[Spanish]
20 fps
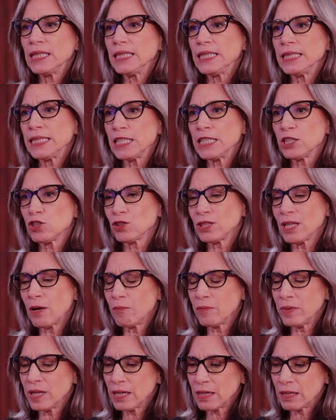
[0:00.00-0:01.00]
Y de hecho
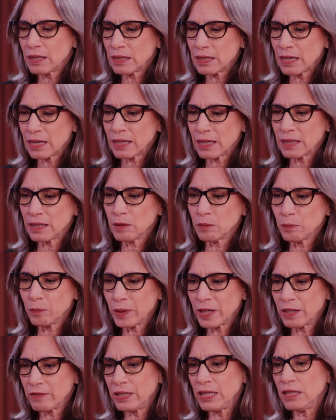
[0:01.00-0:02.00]
también hay
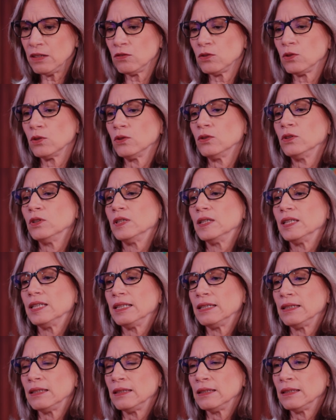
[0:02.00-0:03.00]
previsto
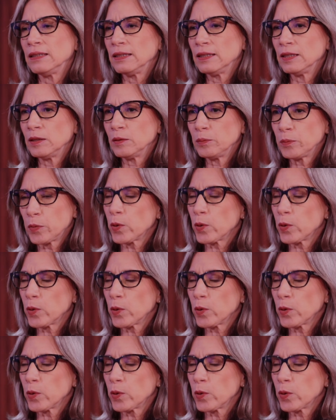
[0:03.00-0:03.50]
eh,